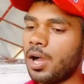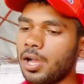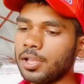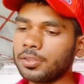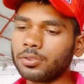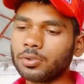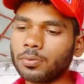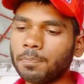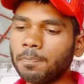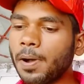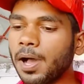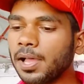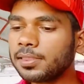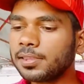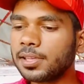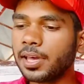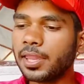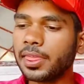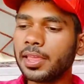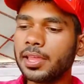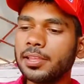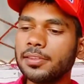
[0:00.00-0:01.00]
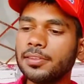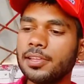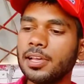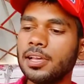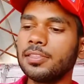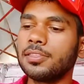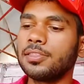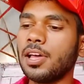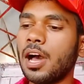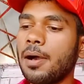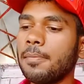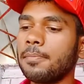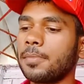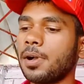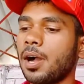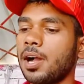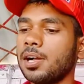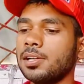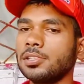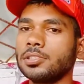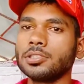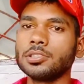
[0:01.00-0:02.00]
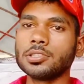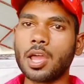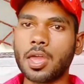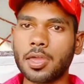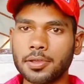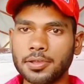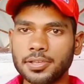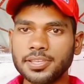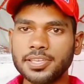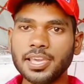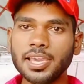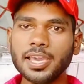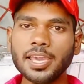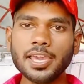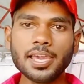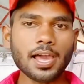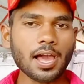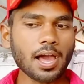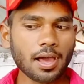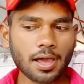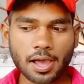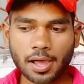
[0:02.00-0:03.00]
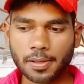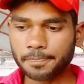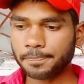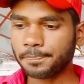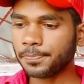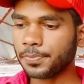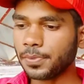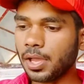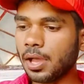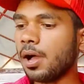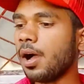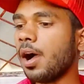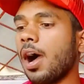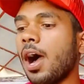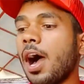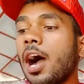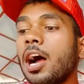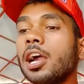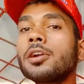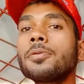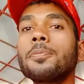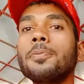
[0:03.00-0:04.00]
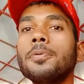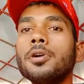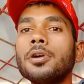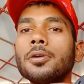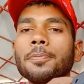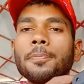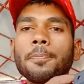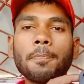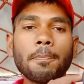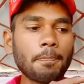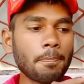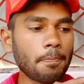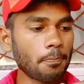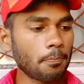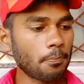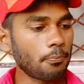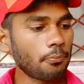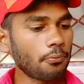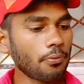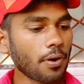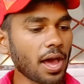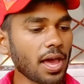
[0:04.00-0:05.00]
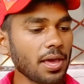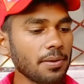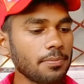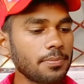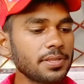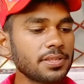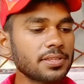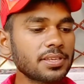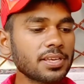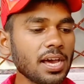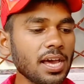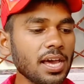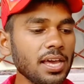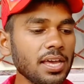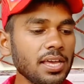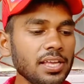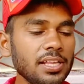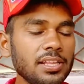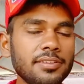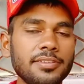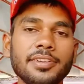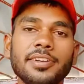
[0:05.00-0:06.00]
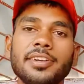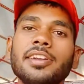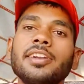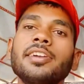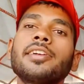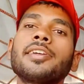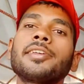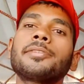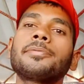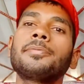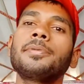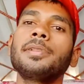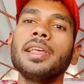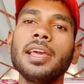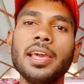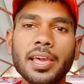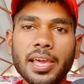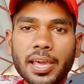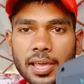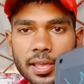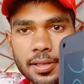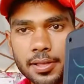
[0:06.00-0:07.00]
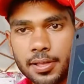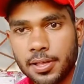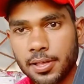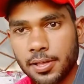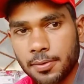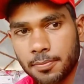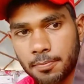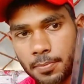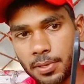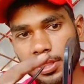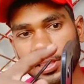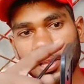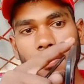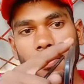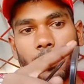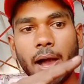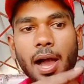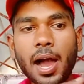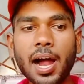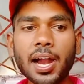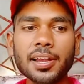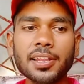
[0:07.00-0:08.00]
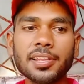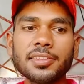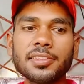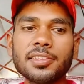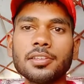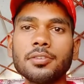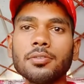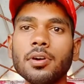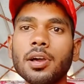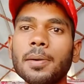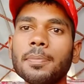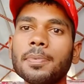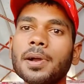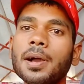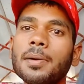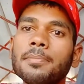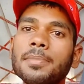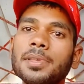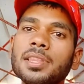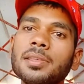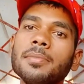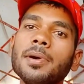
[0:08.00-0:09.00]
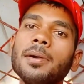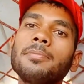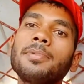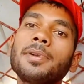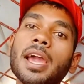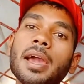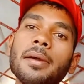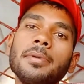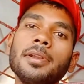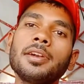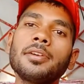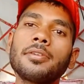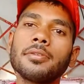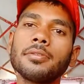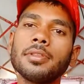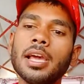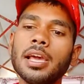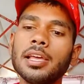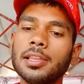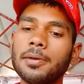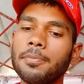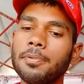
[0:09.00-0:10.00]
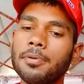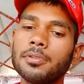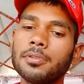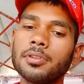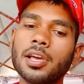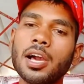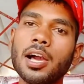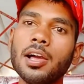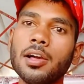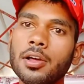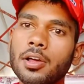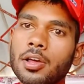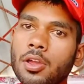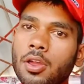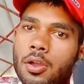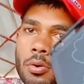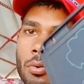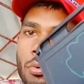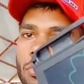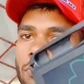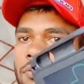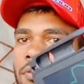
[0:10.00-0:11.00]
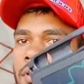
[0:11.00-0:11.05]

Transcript: तो बात करेंगे इसका दाम का ये 8.5 इंच का एलसीडी डिस्प्ले है मतलब 8 इंच जो आपका मिनिमम टैबलेट होता है ना फ़ोन का उस